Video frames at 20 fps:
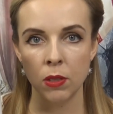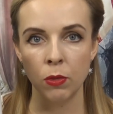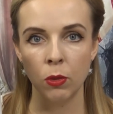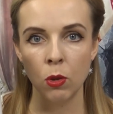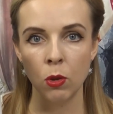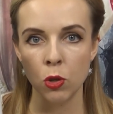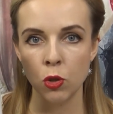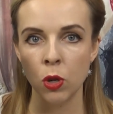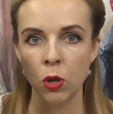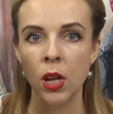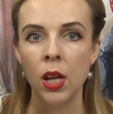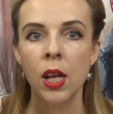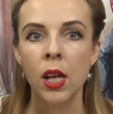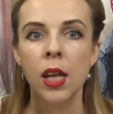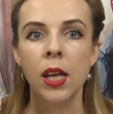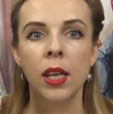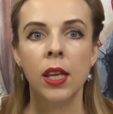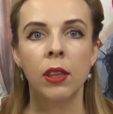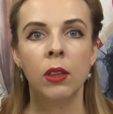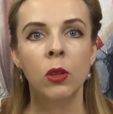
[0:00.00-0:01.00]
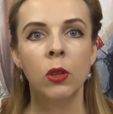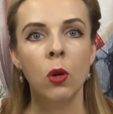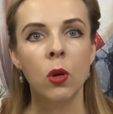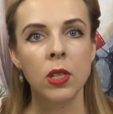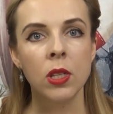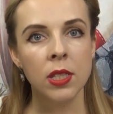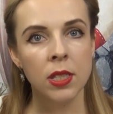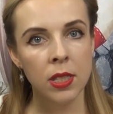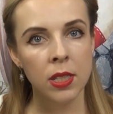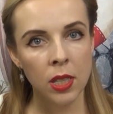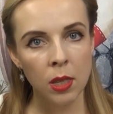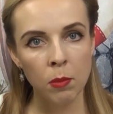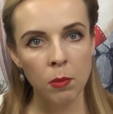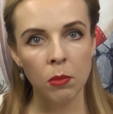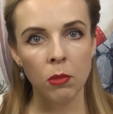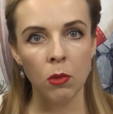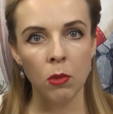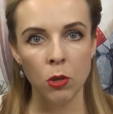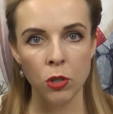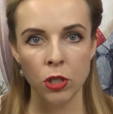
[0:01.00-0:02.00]
в кожу, но с
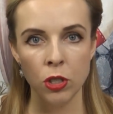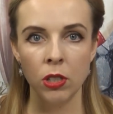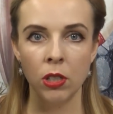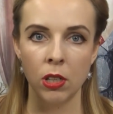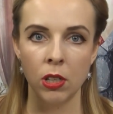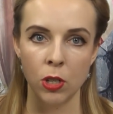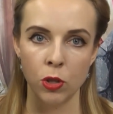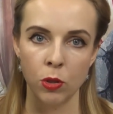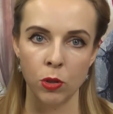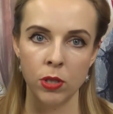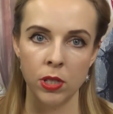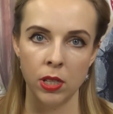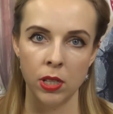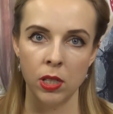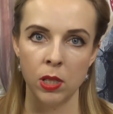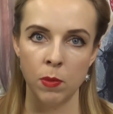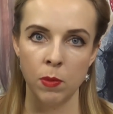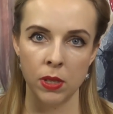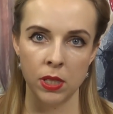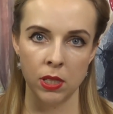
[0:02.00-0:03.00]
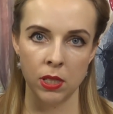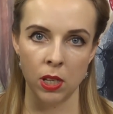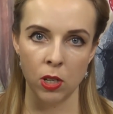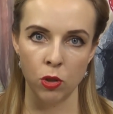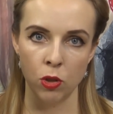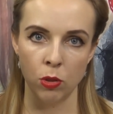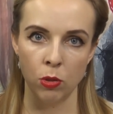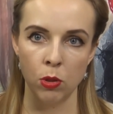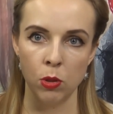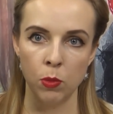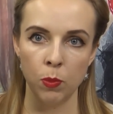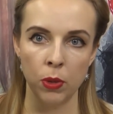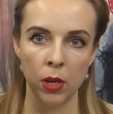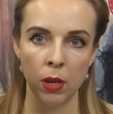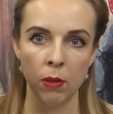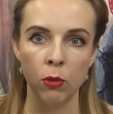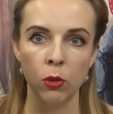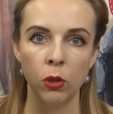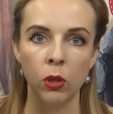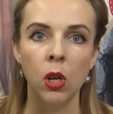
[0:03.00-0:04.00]
ним очень хорошо делать массаж, то есть
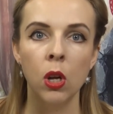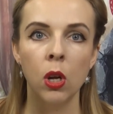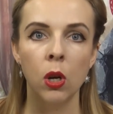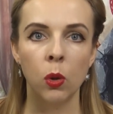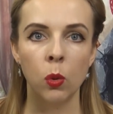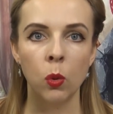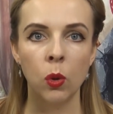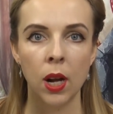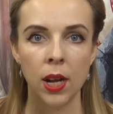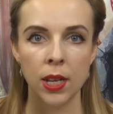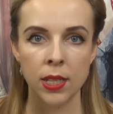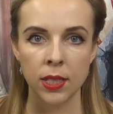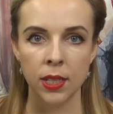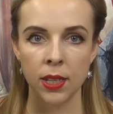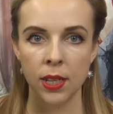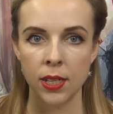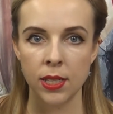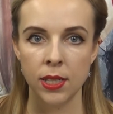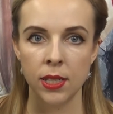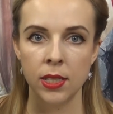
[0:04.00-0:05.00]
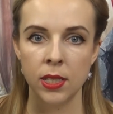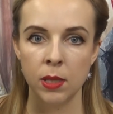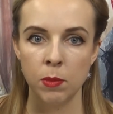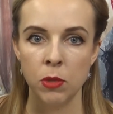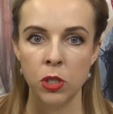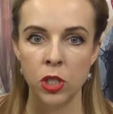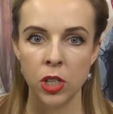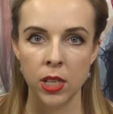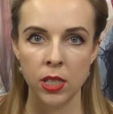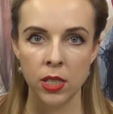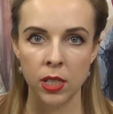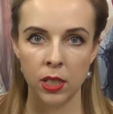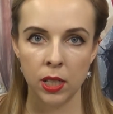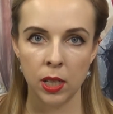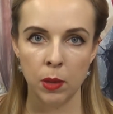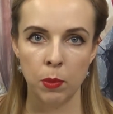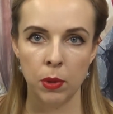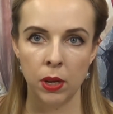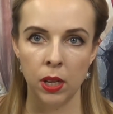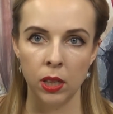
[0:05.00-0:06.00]
прям вот рука скользит
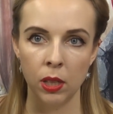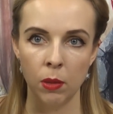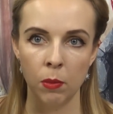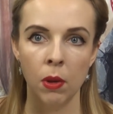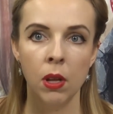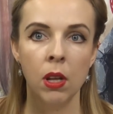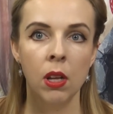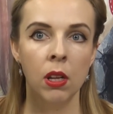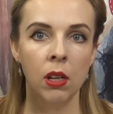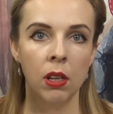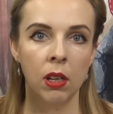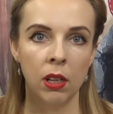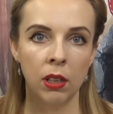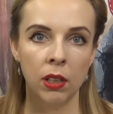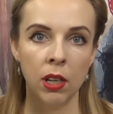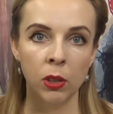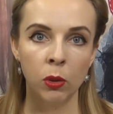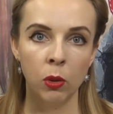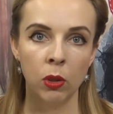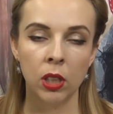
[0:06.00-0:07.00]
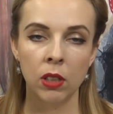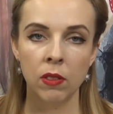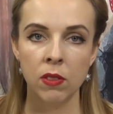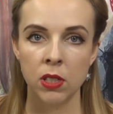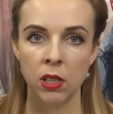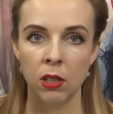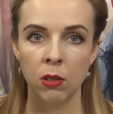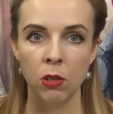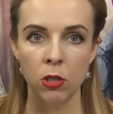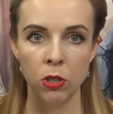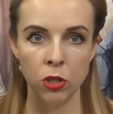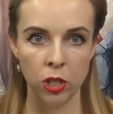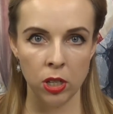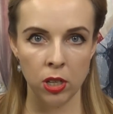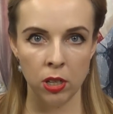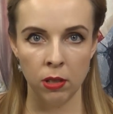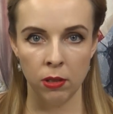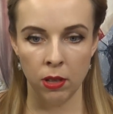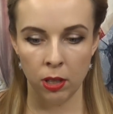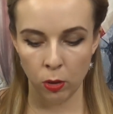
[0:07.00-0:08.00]
замечательно, и при этом, а, как только вы
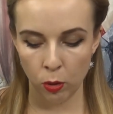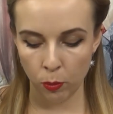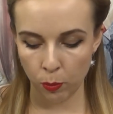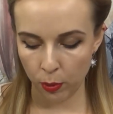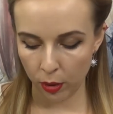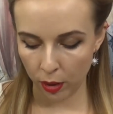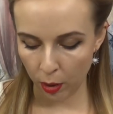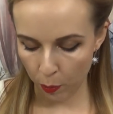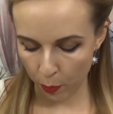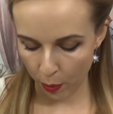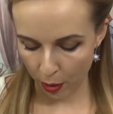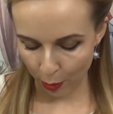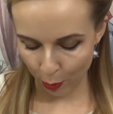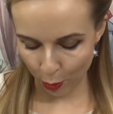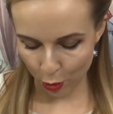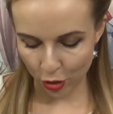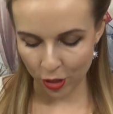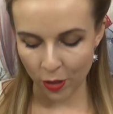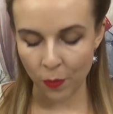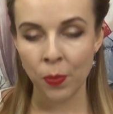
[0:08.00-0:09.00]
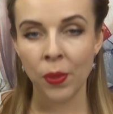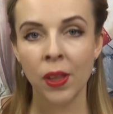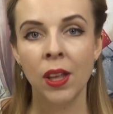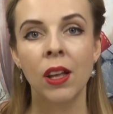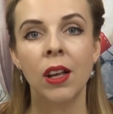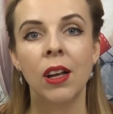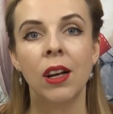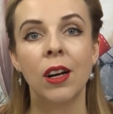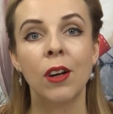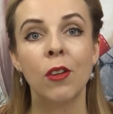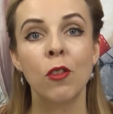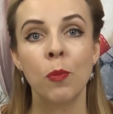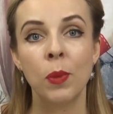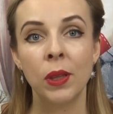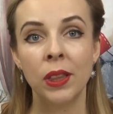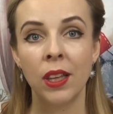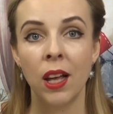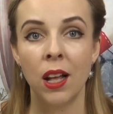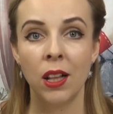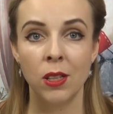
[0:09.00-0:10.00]
закончили, оно благополучно а,
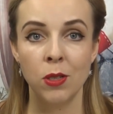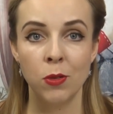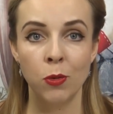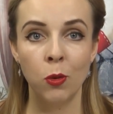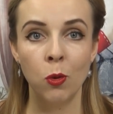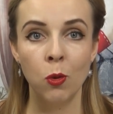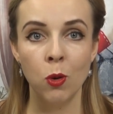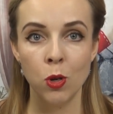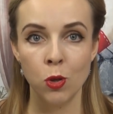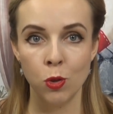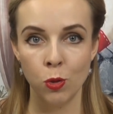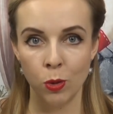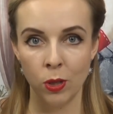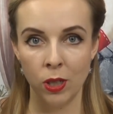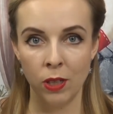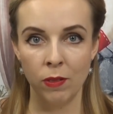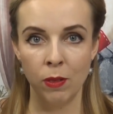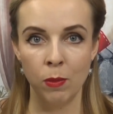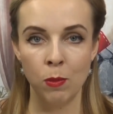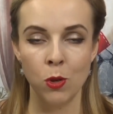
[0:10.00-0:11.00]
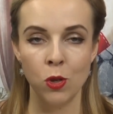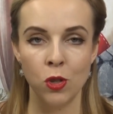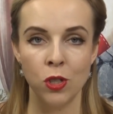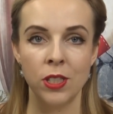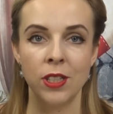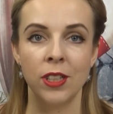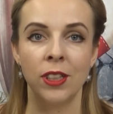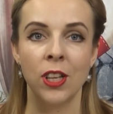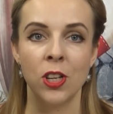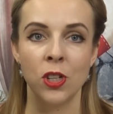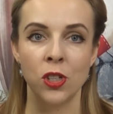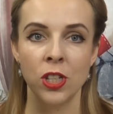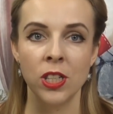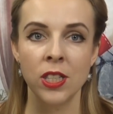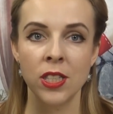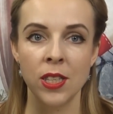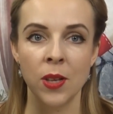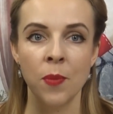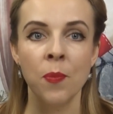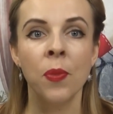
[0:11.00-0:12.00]
впиталось в кожу, и вы можете
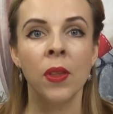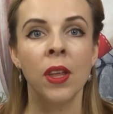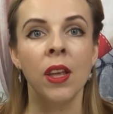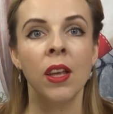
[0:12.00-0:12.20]
ложиться